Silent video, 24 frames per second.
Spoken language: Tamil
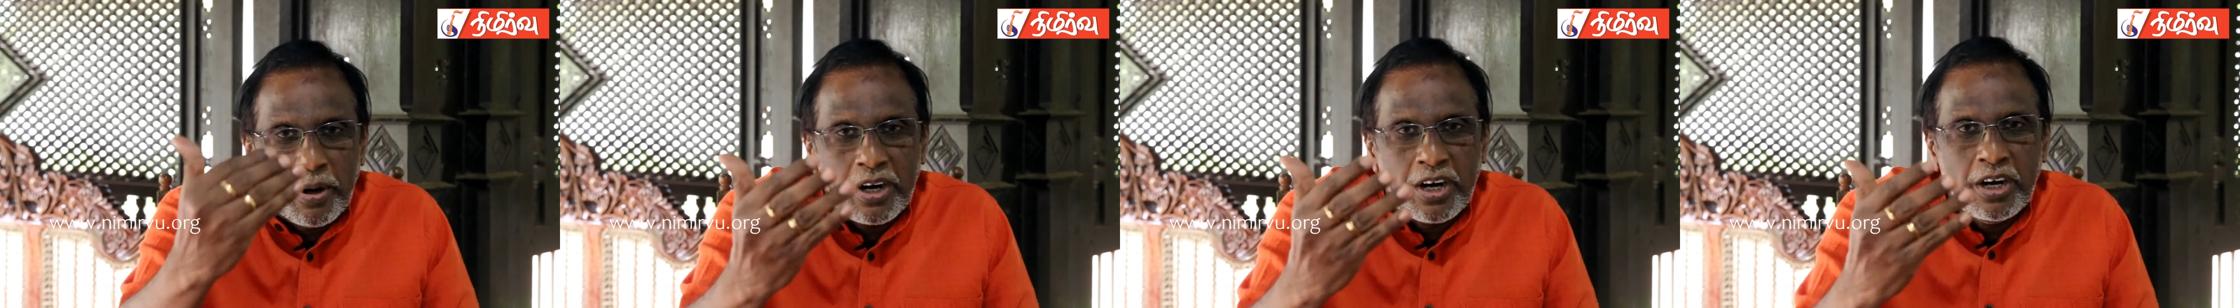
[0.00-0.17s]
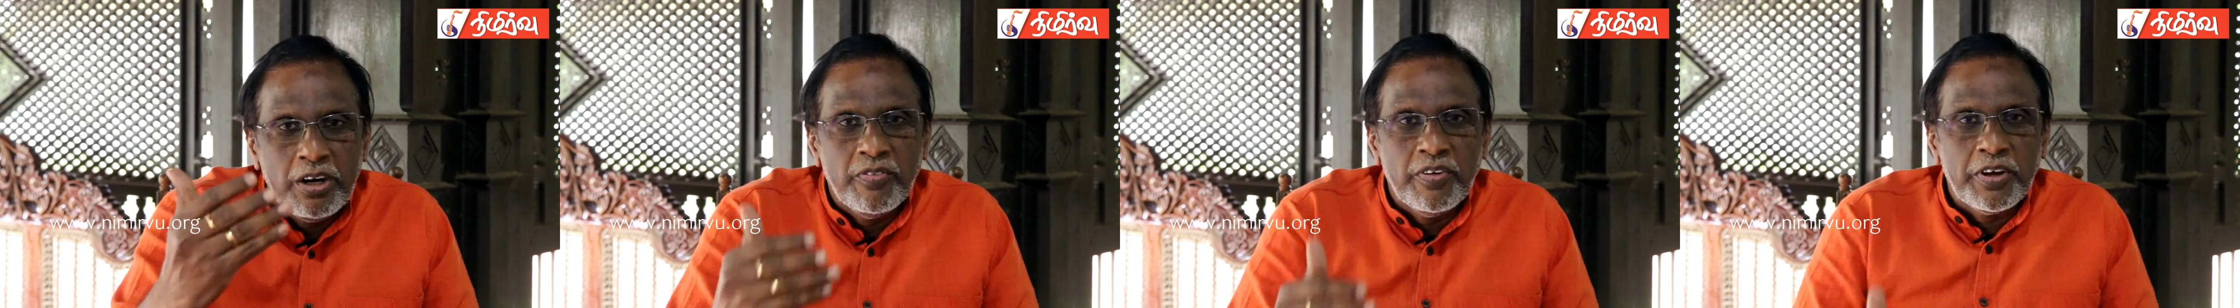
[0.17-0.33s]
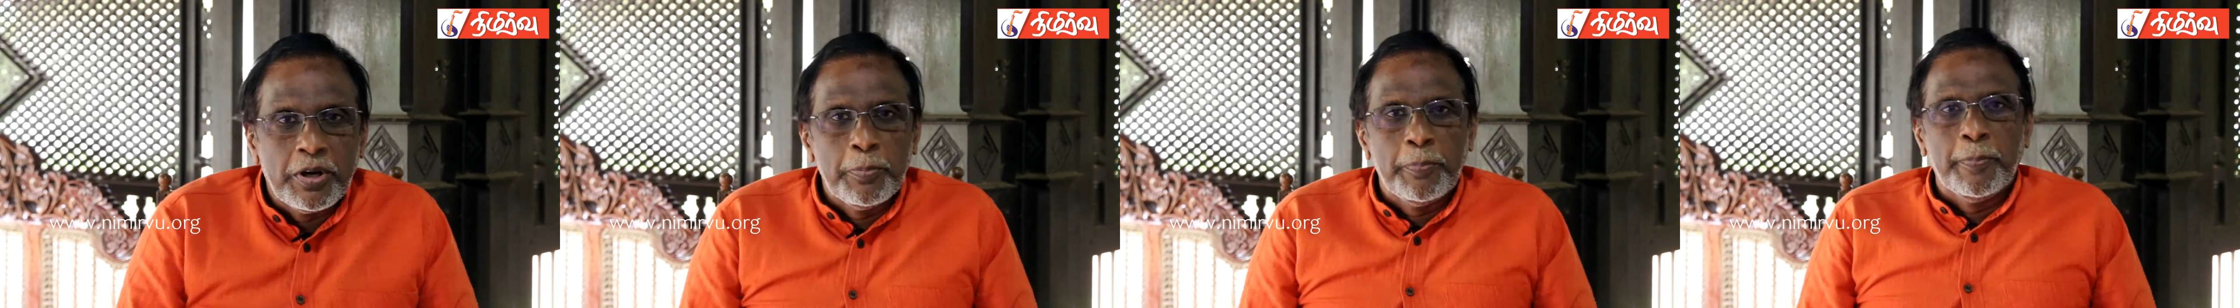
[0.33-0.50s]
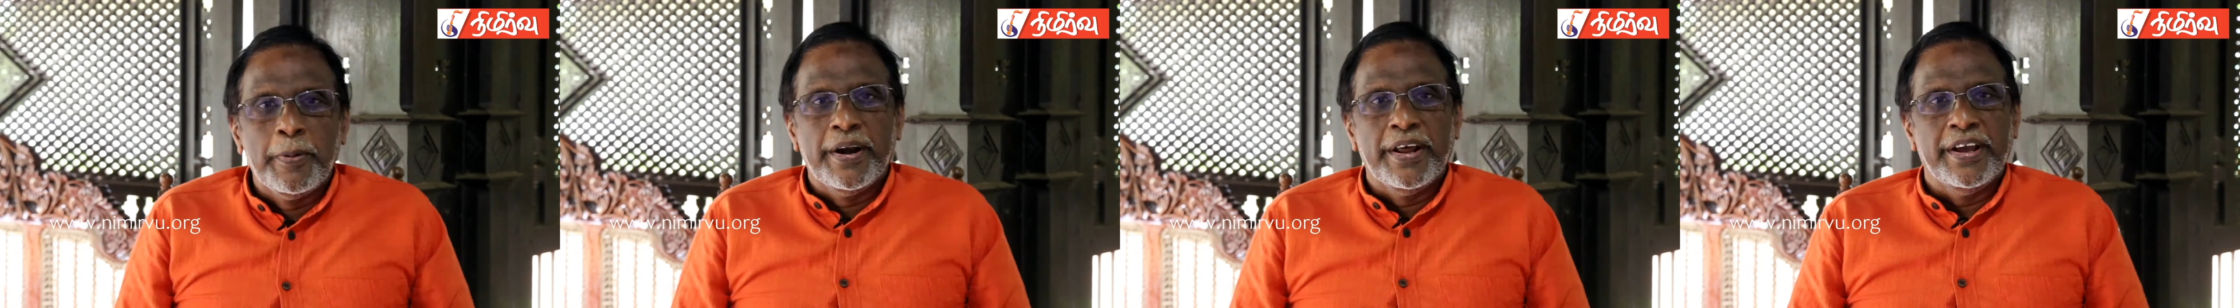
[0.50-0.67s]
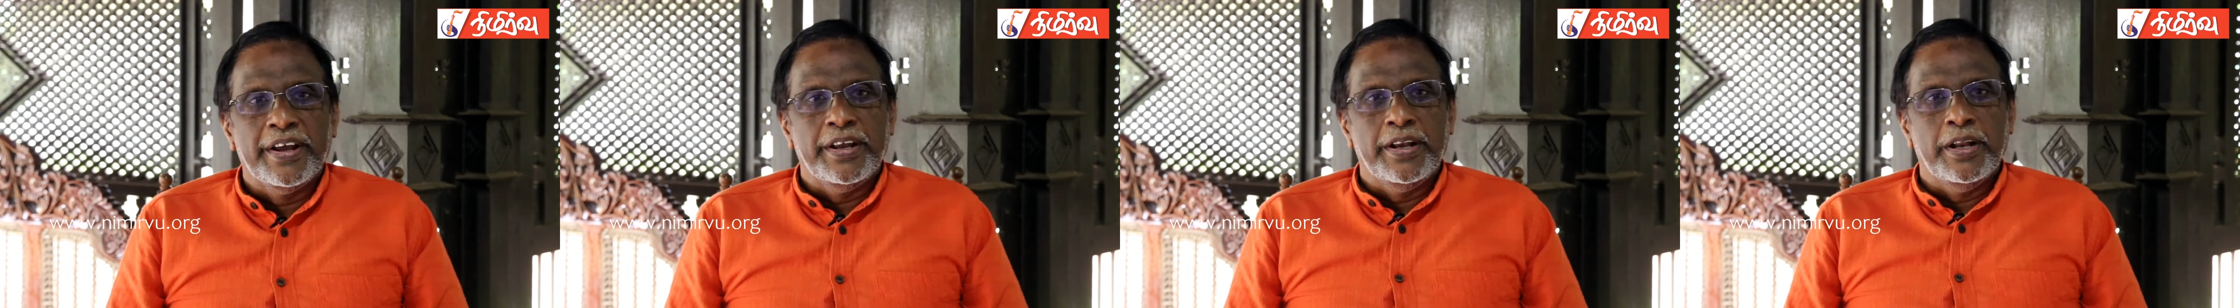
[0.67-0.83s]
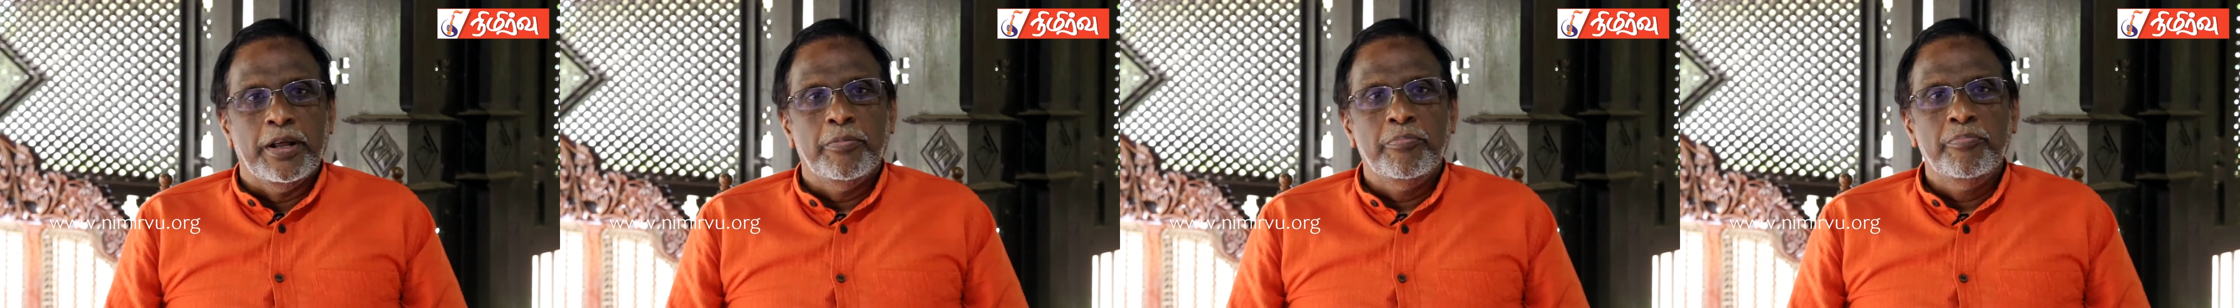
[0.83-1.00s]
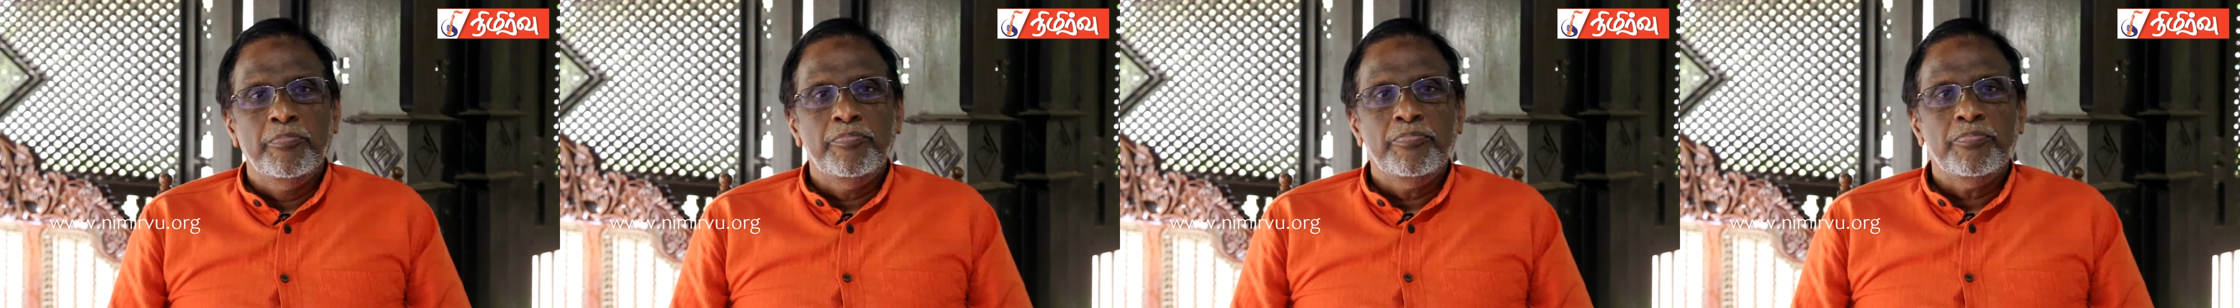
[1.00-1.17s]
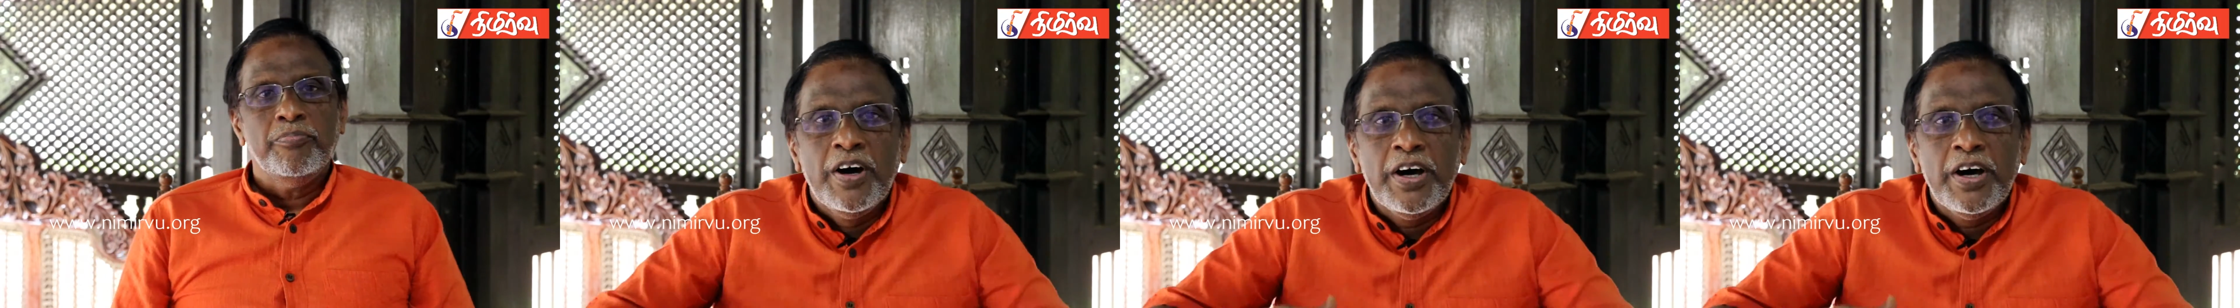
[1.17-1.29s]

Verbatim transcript: மக்கள் வெறுப்படையினம்